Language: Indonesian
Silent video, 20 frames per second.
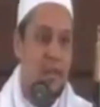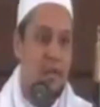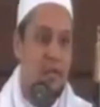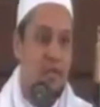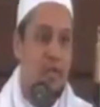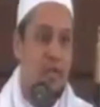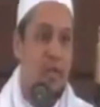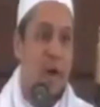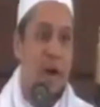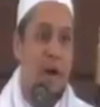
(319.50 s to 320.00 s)

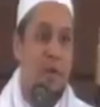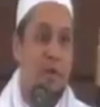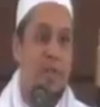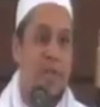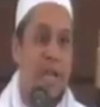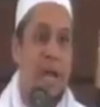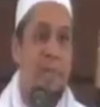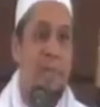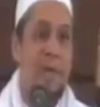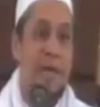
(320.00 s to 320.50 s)
sungguh aku
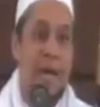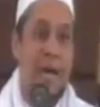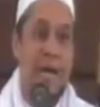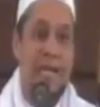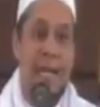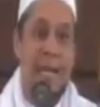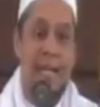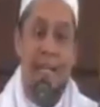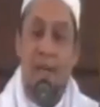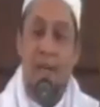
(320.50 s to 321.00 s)
telah
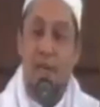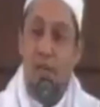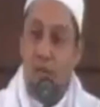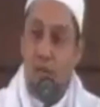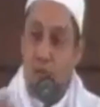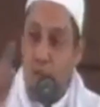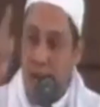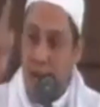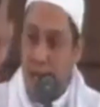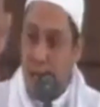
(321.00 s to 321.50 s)
mendengarkan
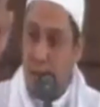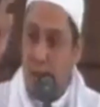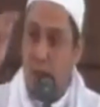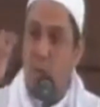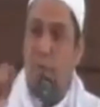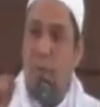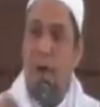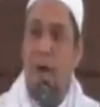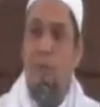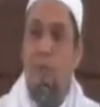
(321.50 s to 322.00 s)
suara
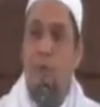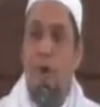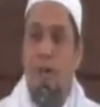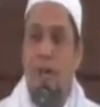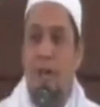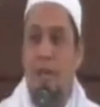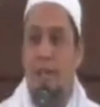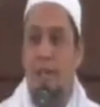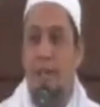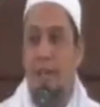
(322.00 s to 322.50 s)
terompahmu
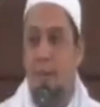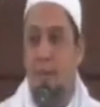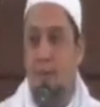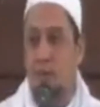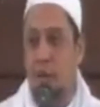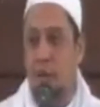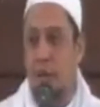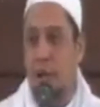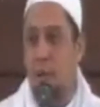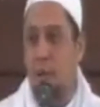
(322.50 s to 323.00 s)
ada di dalam
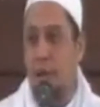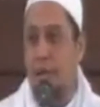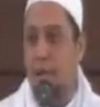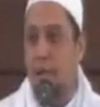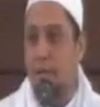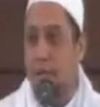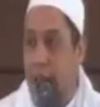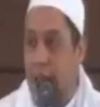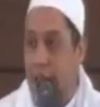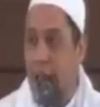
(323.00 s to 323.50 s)
surga
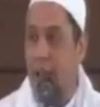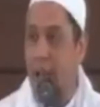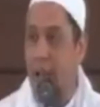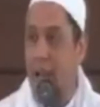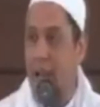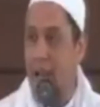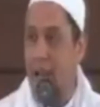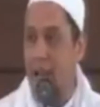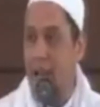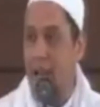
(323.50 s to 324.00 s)
wahai Bilal.
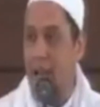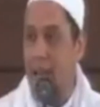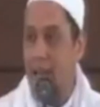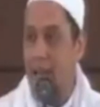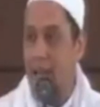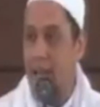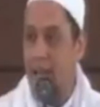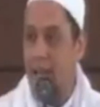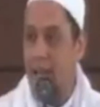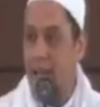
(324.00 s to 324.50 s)

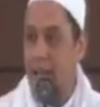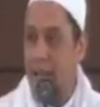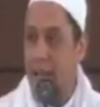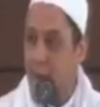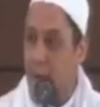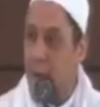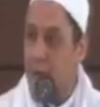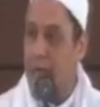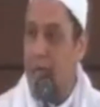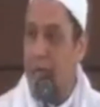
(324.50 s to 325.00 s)

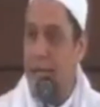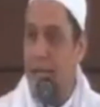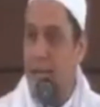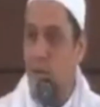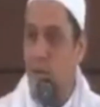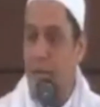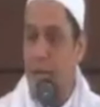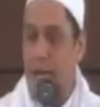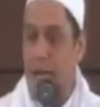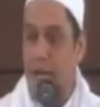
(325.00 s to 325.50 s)
Ikhwan yang
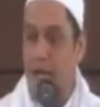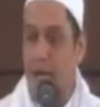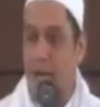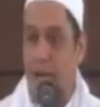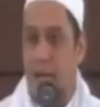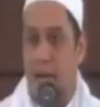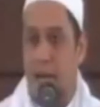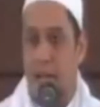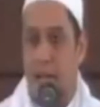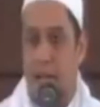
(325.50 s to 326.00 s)
dimuliakan
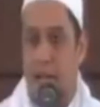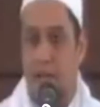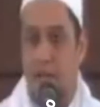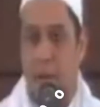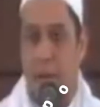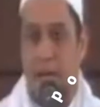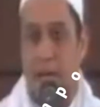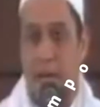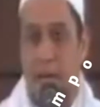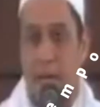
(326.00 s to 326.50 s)
oleh Allah
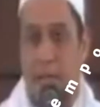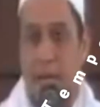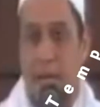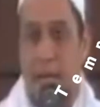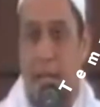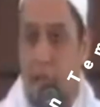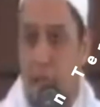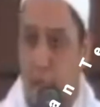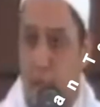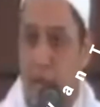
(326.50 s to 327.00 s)
Subhanahu wa
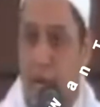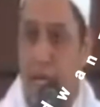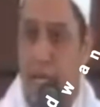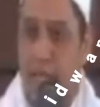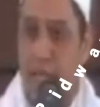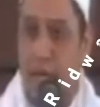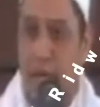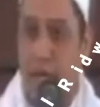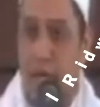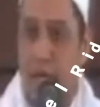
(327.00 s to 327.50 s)
taala, semoga
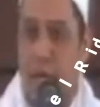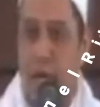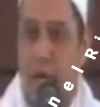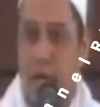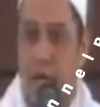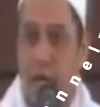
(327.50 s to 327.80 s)
insya Allah